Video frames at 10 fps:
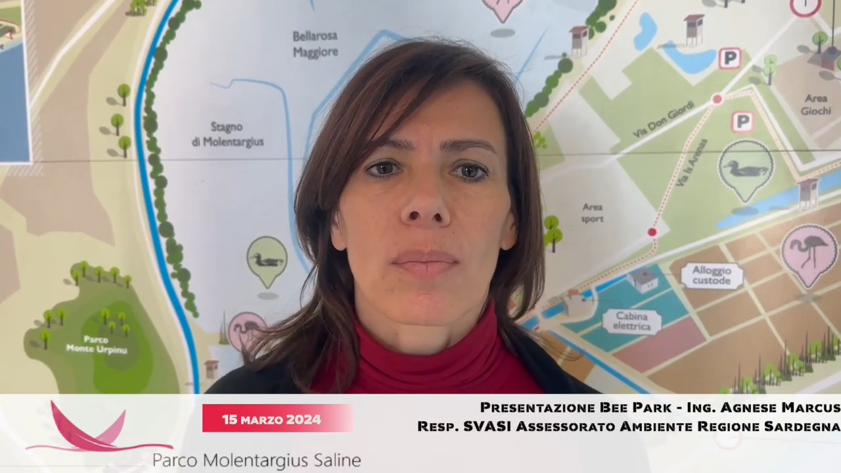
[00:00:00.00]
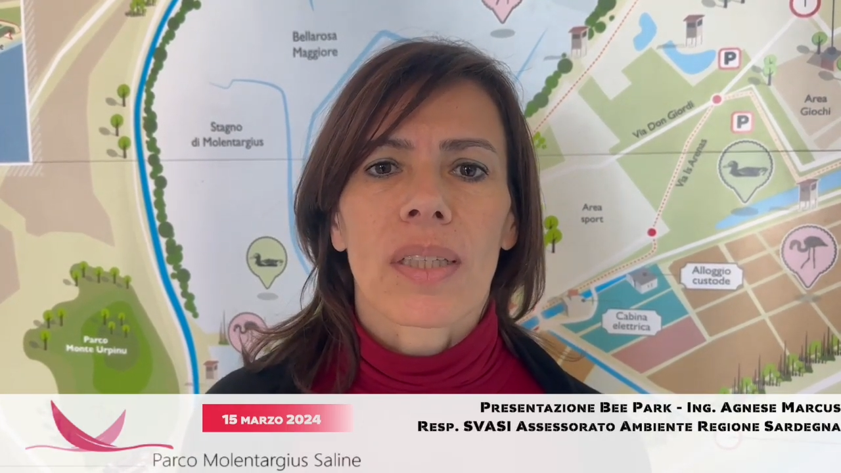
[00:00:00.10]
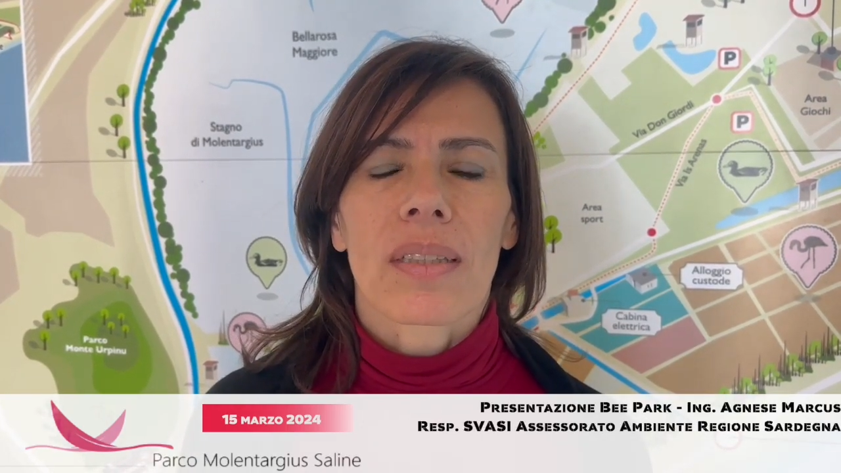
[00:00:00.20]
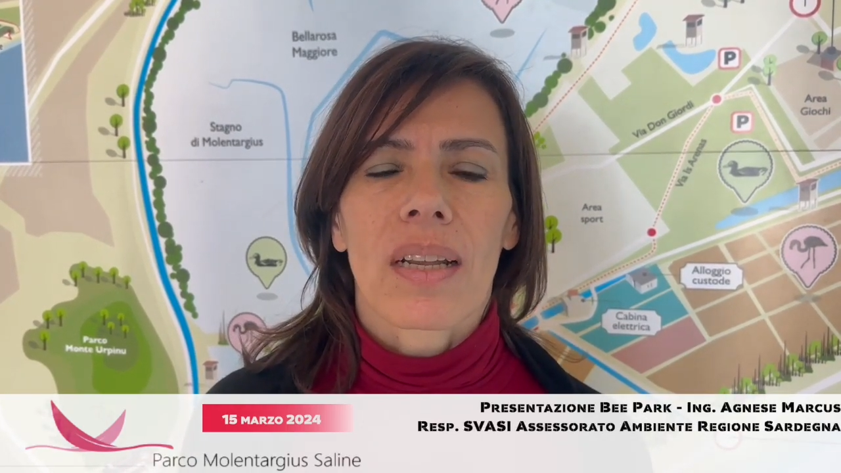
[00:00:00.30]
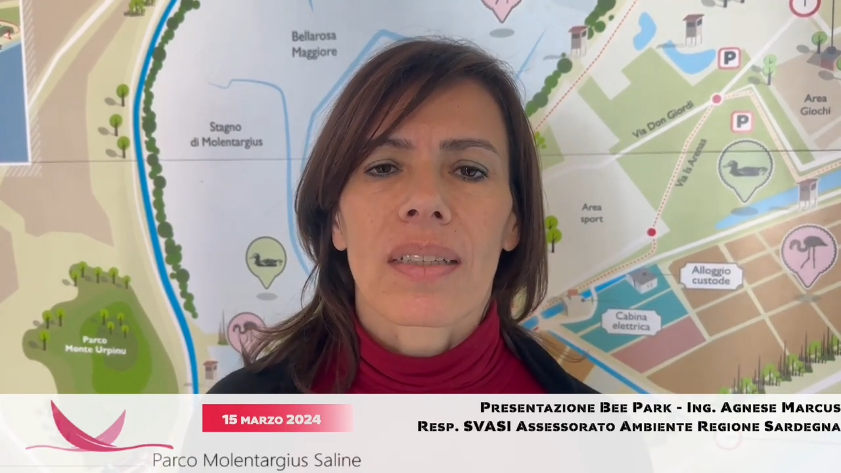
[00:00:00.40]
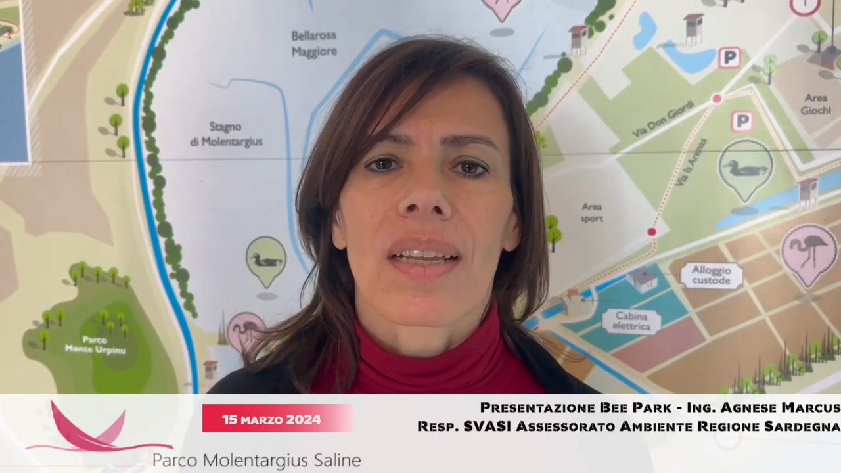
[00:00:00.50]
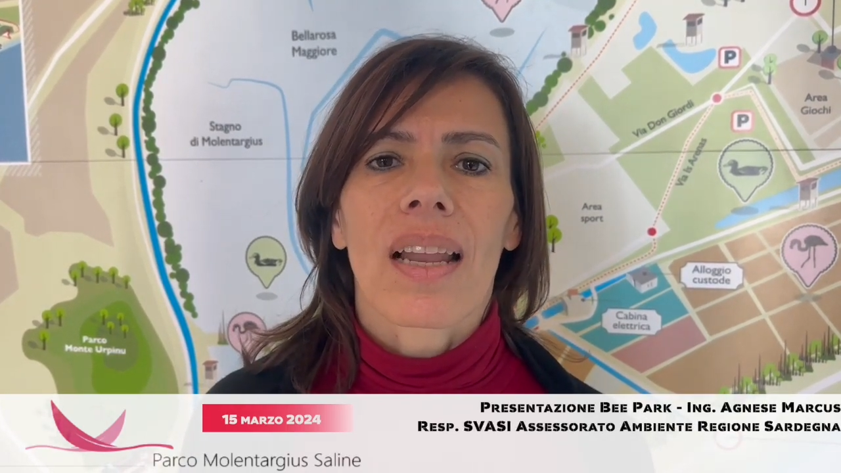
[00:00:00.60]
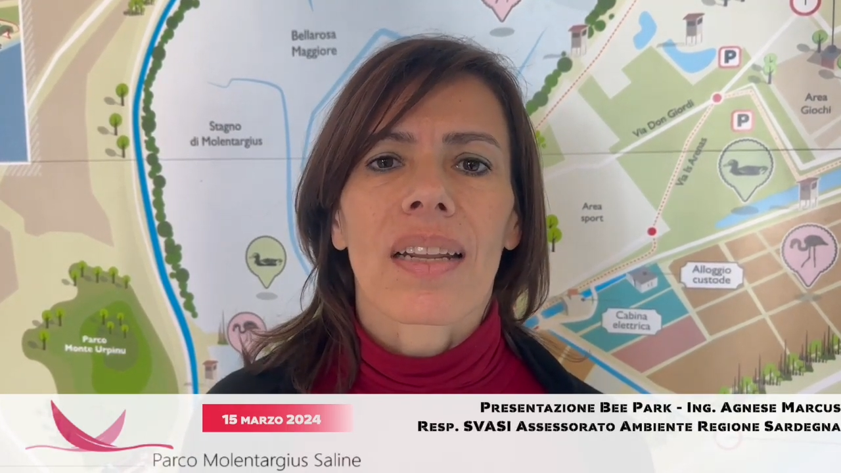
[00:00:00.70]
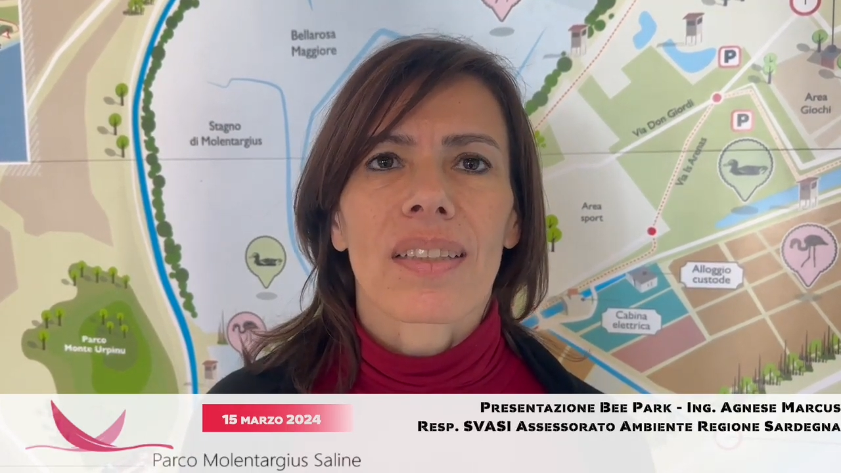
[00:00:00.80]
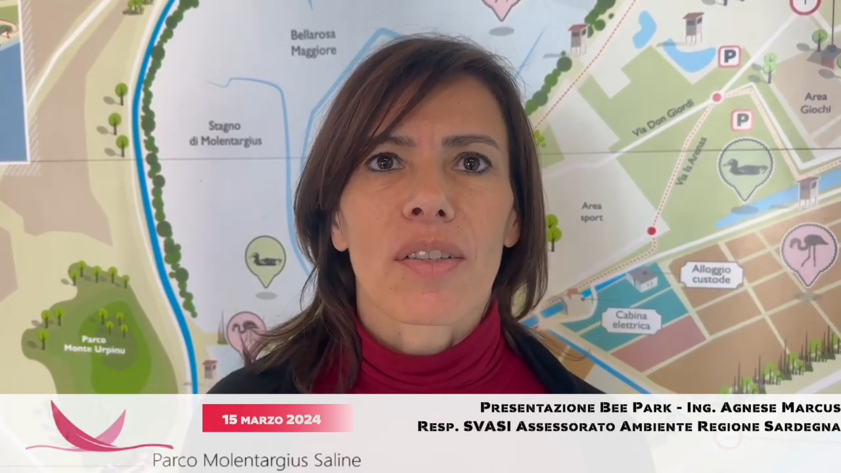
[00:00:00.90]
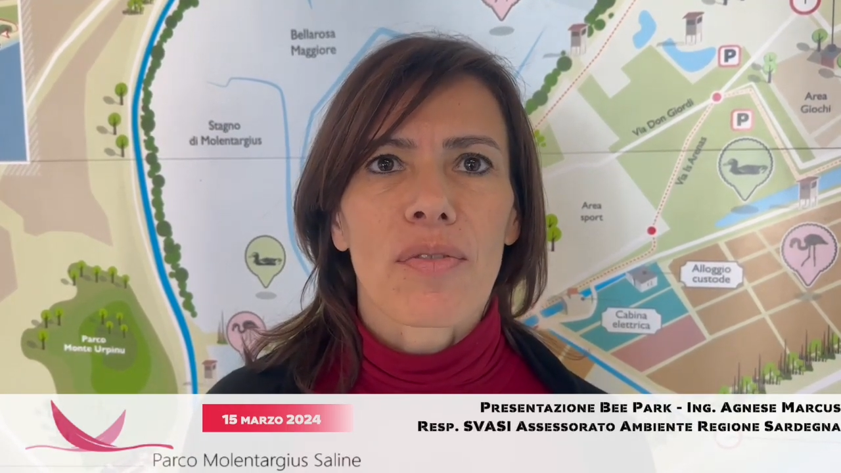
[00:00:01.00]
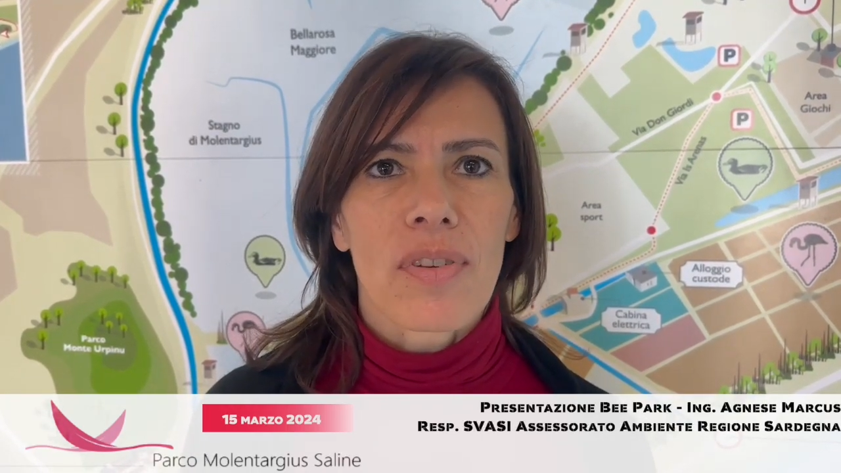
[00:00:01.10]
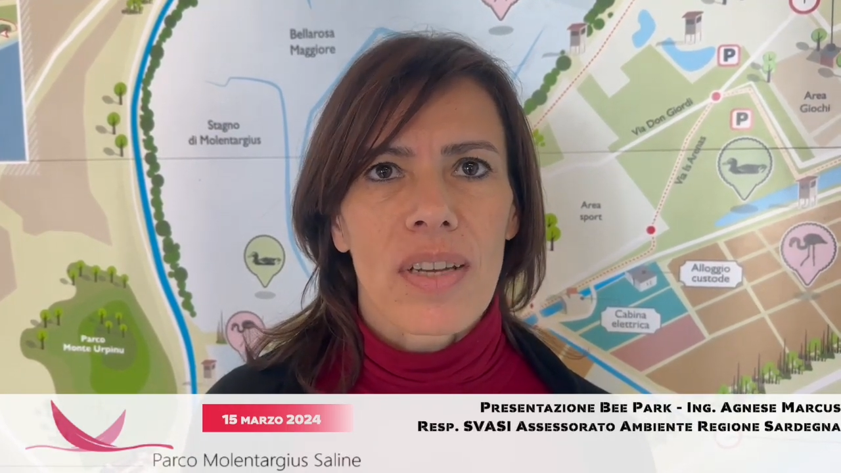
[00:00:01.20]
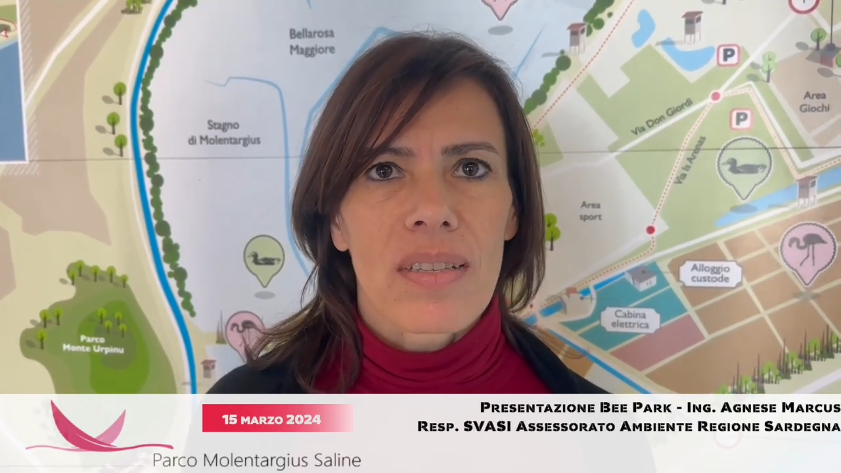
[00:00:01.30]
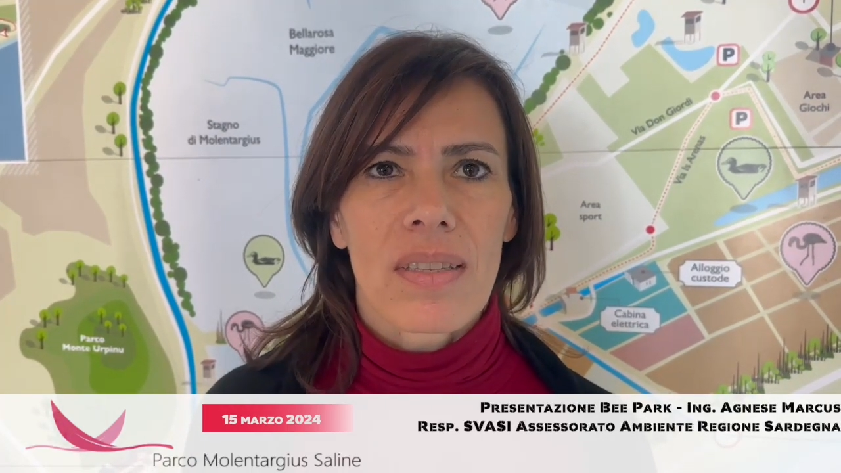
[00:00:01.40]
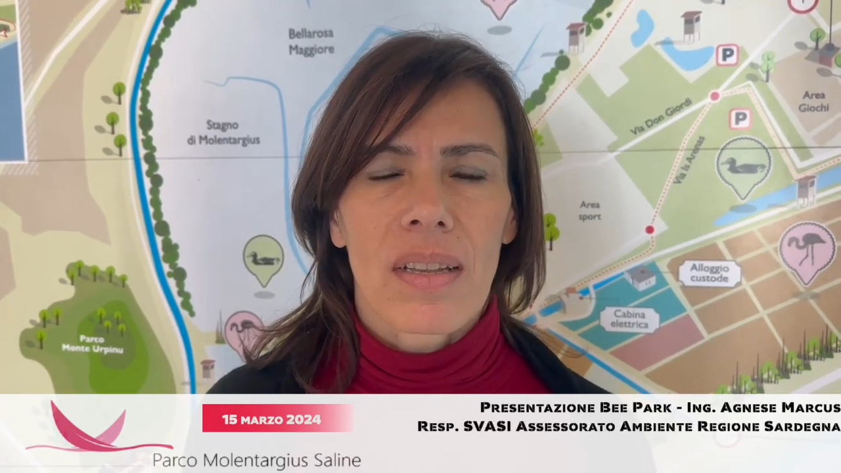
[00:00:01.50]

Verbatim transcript: ambientale della rete Infeas